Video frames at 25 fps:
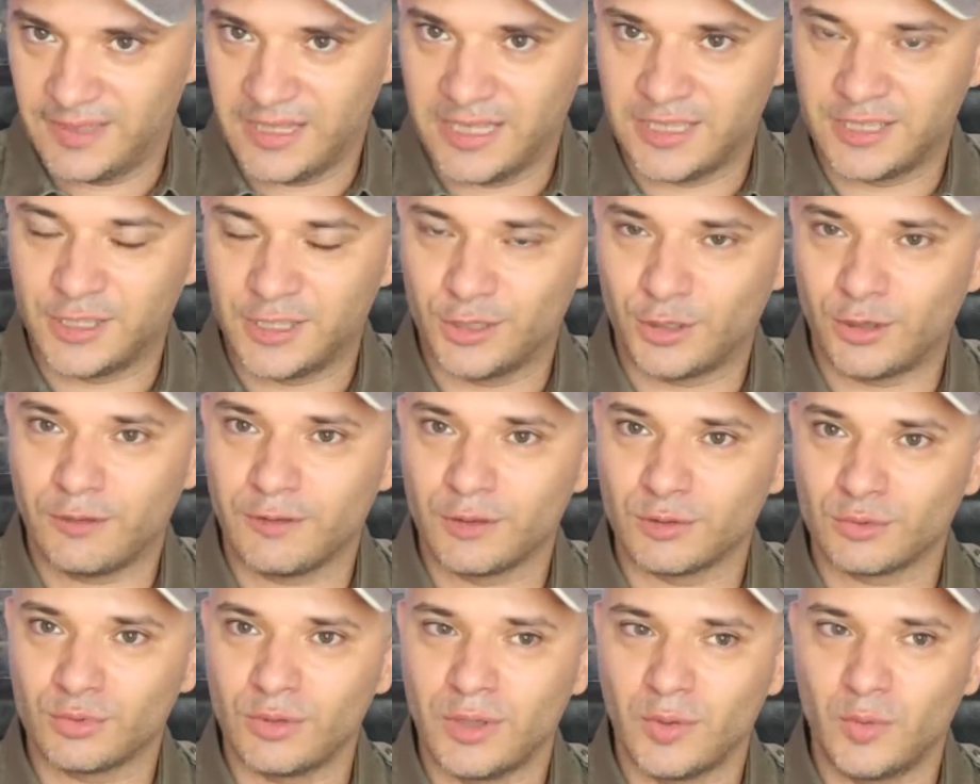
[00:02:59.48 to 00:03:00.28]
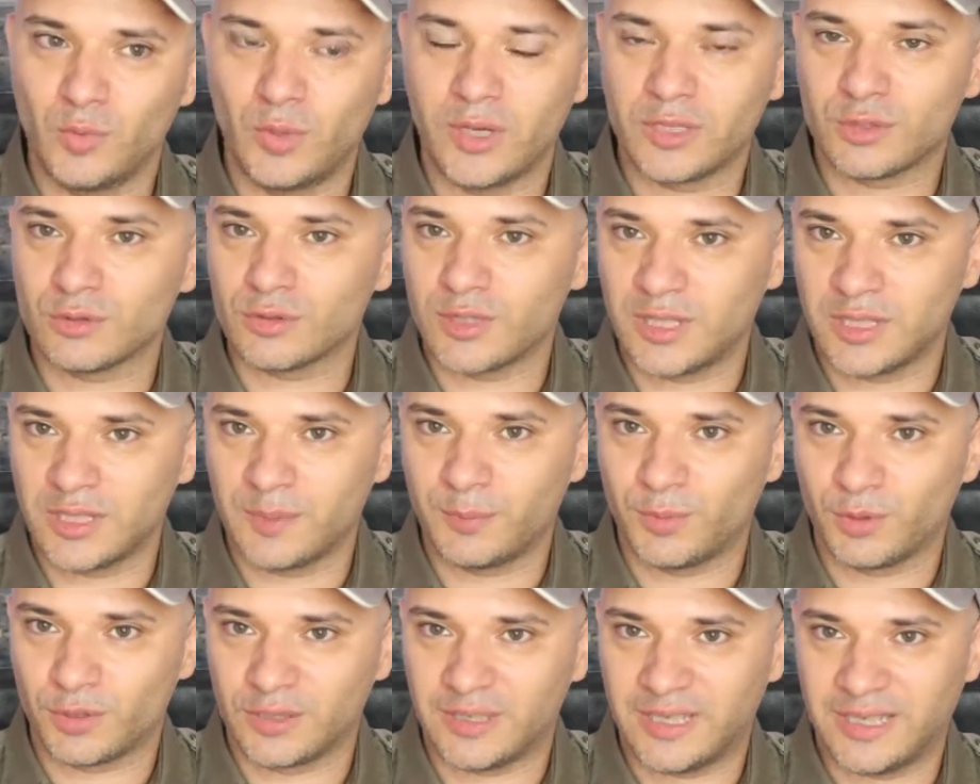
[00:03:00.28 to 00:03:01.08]
che si trovano sulla Luna e sono stati
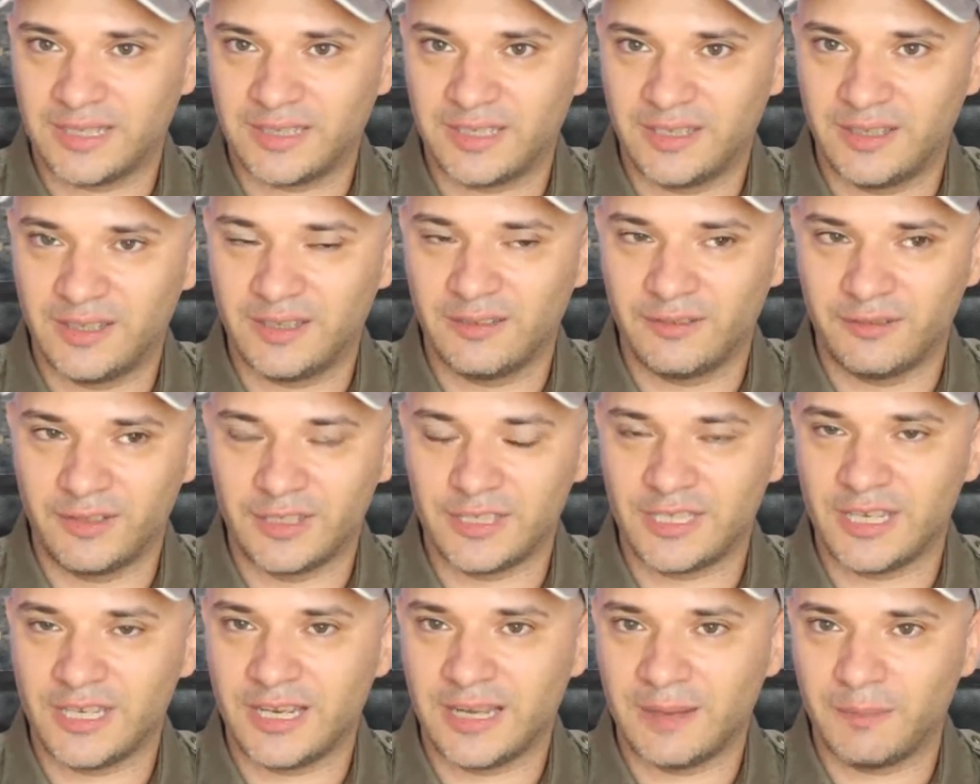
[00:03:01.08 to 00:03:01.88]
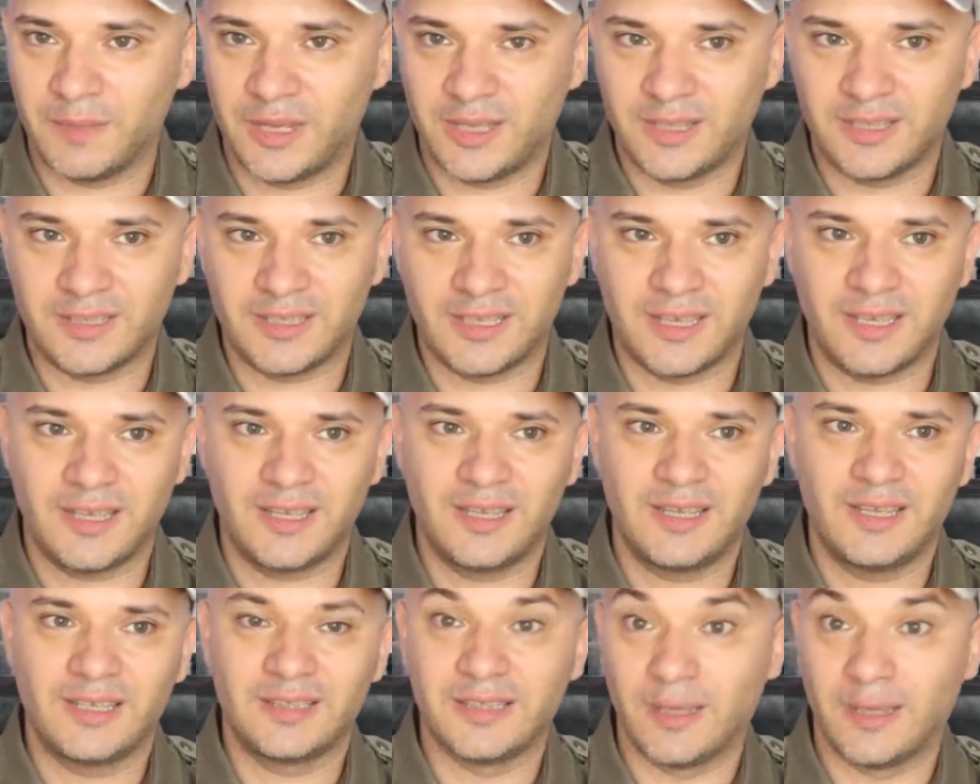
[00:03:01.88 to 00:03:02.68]
portati fisicamente
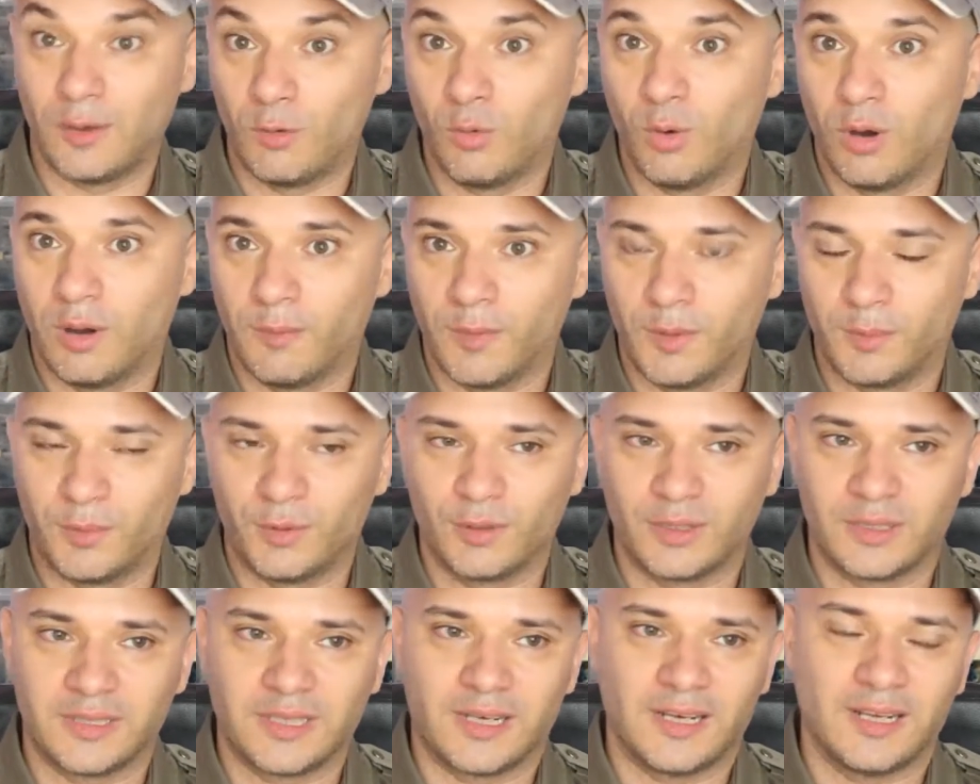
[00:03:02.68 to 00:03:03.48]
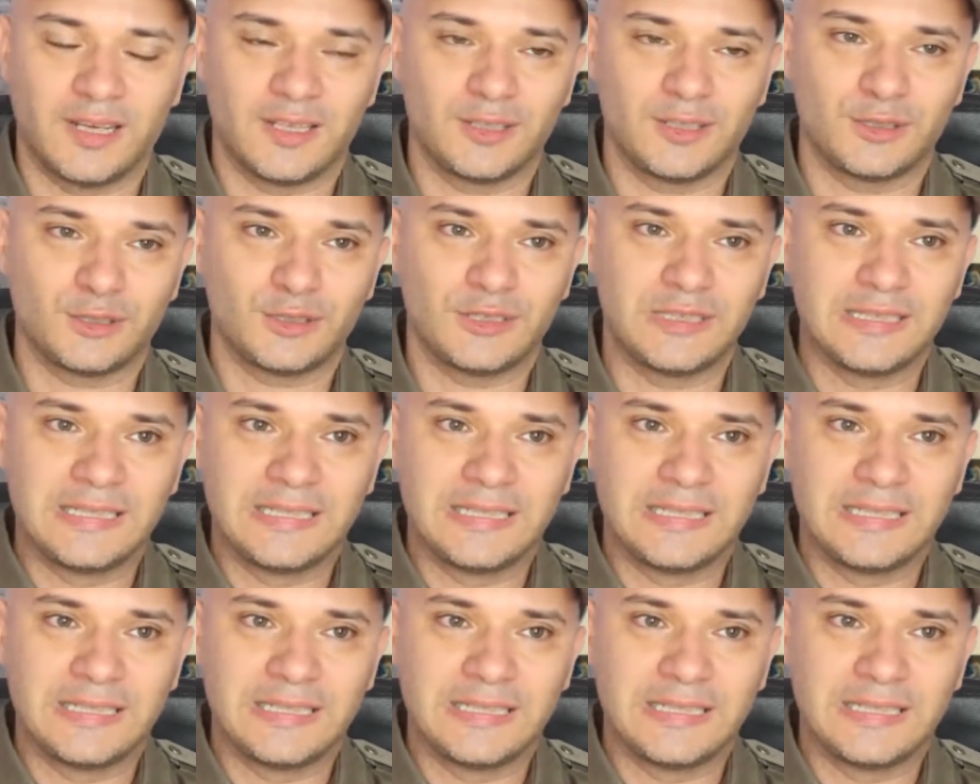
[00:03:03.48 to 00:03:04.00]
dall'uomo poi tra l'altro.